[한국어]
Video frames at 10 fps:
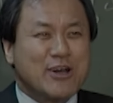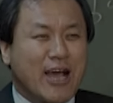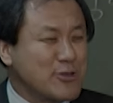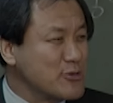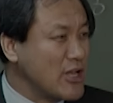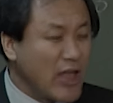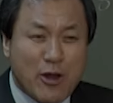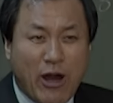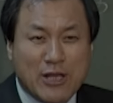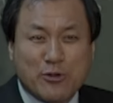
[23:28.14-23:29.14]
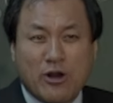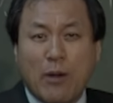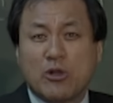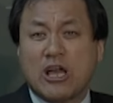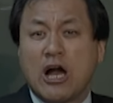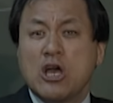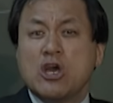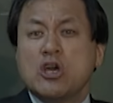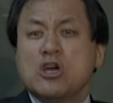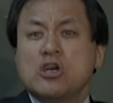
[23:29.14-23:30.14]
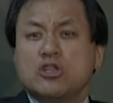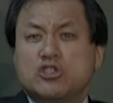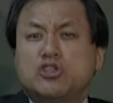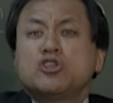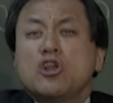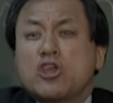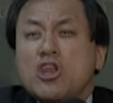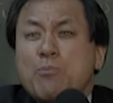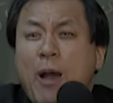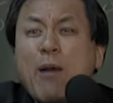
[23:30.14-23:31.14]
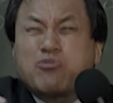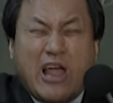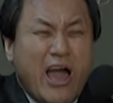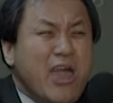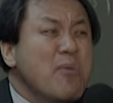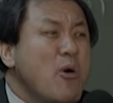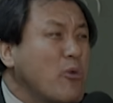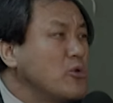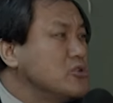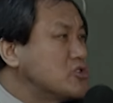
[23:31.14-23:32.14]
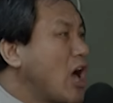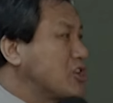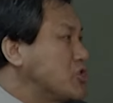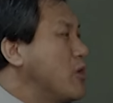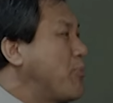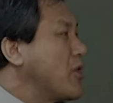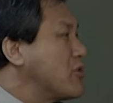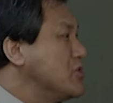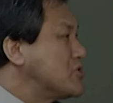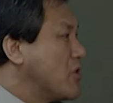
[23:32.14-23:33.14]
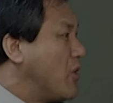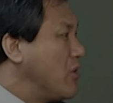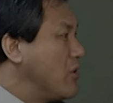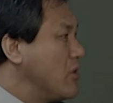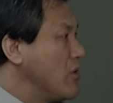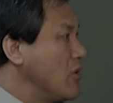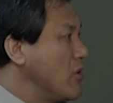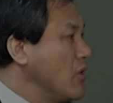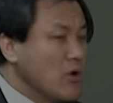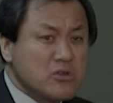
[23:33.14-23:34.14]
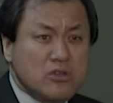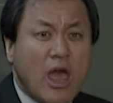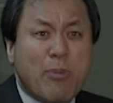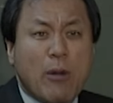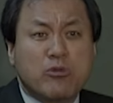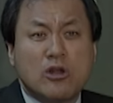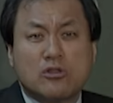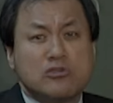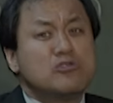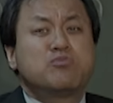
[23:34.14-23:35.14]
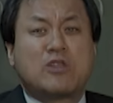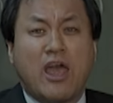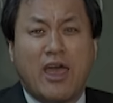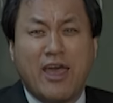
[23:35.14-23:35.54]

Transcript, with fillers: 그래가지고 이제 내려가지고 가보니까 지들끼리 밥 다 해먹고는 싹 치워버린 거 있죠. 그래서 내 밥 그랬더니 없대.